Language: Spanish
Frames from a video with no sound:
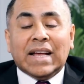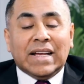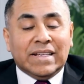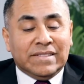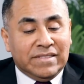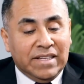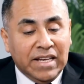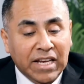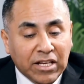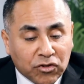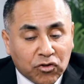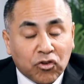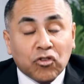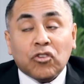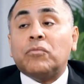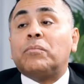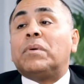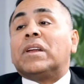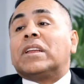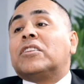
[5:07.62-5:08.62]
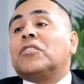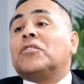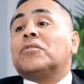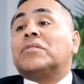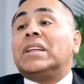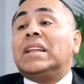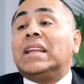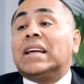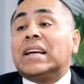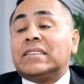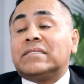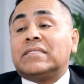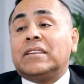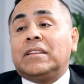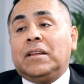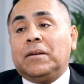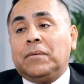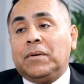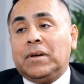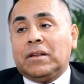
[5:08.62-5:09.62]
En estricto, los partidos tienen ese
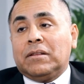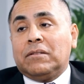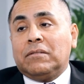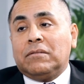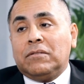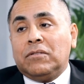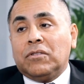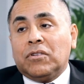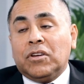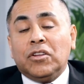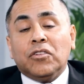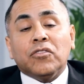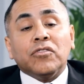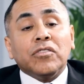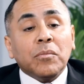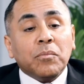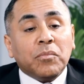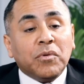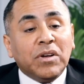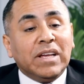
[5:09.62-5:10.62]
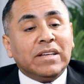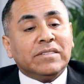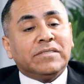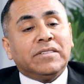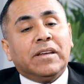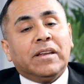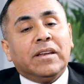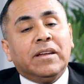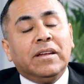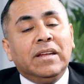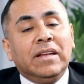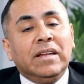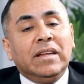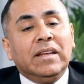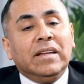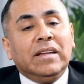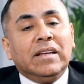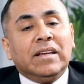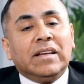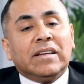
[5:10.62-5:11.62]
deber. Lo que no se puede hacer
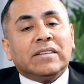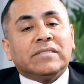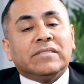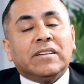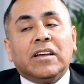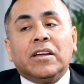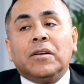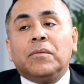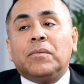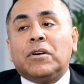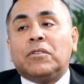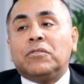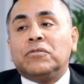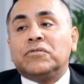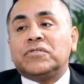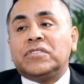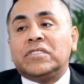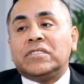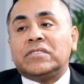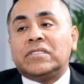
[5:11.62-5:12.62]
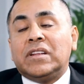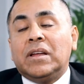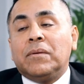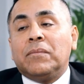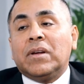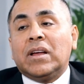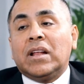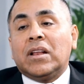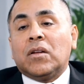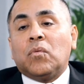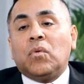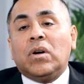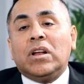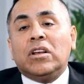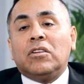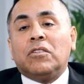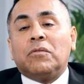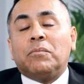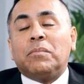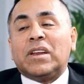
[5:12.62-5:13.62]
es seguir bajo un sistema en el
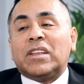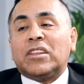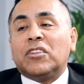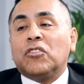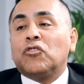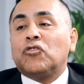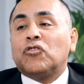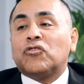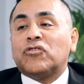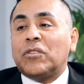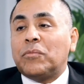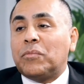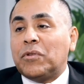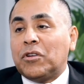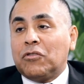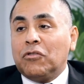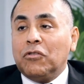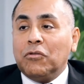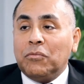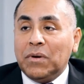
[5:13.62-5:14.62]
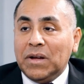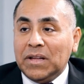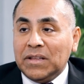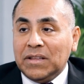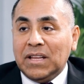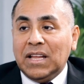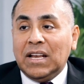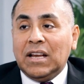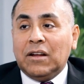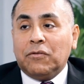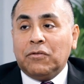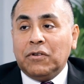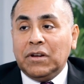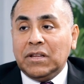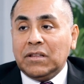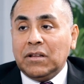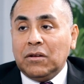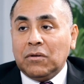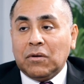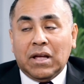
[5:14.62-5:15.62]
cual los partidos no se preocupan de la
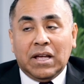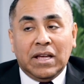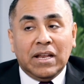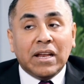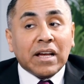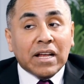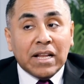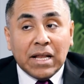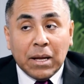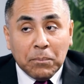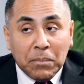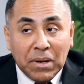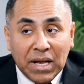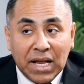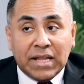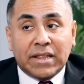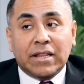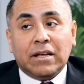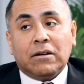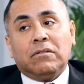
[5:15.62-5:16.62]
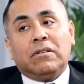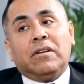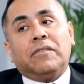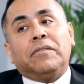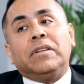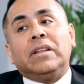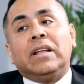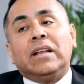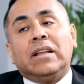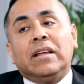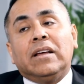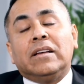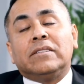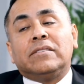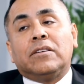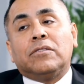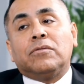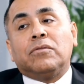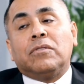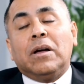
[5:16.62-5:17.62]
fuente, lo que quieren es la plata con la finalidad de
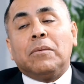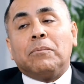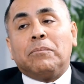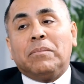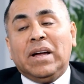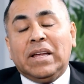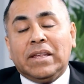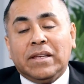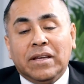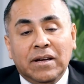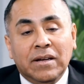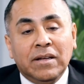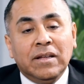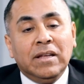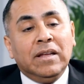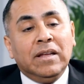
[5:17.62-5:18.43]
hacer su campaña